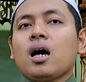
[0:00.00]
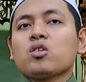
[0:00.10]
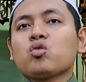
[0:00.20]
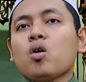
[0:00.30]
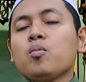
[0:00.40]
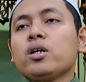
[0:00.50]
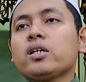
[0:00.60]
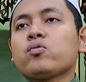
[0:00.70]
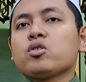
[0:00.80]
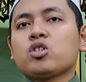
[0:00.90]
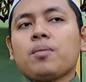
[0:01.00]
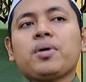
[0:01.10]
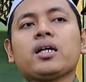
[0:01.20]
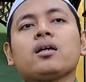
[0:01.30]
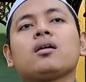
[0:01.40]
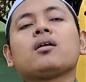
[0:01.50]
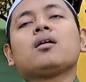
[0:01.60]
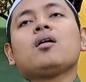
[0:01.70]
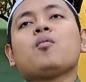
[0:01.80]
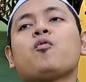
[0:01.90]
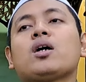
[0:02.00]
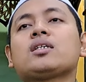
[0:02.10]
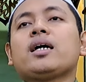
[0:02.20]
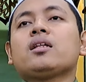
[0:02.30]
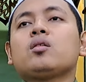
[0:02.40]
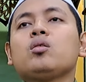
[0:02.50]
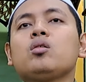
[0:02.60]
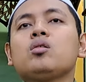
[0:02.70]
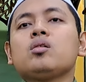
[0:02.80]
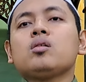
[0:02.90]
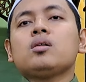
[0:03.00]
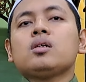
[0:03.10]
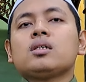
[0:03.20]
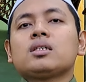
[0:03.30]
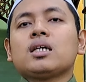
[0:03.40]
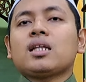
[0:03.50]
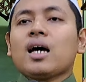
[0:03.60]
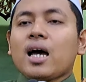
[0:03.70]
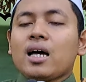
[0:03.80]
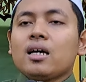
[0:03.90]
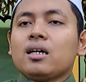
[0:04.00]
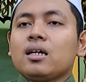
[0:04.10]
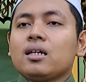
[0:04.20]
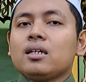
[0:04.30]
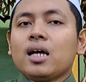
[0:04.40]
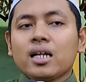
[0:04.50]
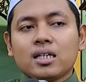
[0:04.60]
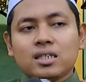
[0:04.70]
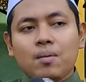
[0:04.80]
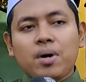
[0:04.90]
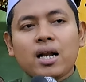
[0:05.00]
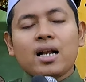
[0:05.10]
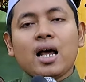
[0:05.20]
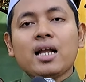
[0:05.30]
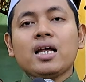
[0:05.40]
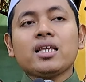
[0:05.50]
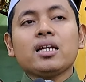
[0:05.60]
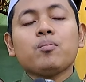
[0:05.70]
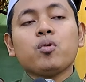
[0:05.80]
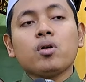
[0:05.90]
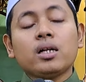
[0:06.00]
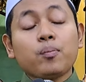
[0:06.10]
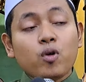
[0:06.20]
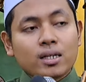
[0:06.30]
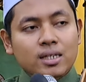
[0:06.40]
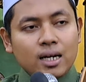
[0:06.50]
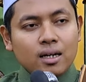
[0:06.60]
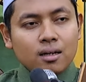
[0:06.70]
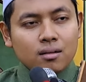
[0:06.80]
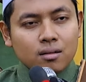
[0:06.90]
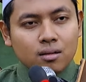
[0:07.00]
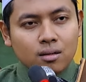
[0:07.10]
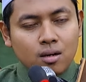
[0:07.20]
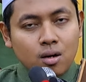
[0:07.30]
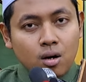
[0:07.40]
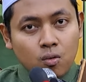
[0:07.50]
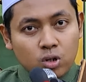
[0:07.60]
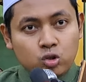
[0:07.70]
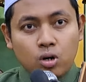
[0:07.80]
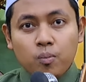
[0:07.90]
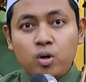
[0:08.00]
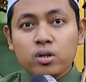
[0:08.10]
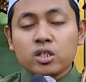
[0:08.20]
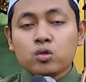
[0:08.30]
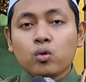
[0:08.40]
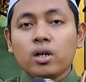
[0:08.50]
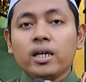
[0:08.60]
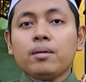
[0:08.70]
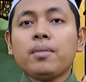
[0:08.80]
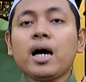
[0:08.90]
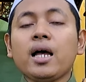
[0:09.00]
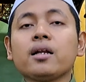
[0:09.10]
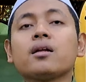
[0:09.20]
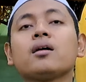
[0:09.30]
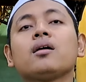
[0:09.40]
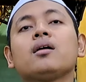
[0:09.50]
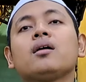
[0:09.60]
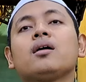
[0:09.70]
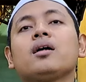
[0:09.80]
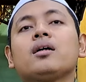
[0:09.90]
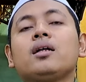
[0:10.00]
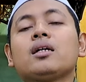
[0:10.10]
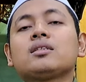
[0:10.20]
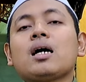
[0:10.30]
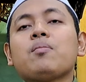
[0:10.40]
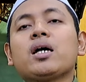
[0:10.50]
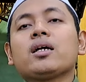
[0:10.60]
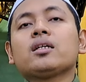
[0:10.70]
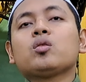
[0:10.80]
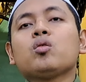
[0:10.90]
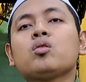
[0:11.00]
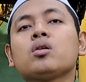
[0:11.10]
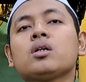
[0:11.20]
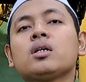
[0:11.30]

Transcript: as-sawmu sabri puasa itu setengah dari kesabaran adanya di, puasa wasobrunisul iman dan sabar itu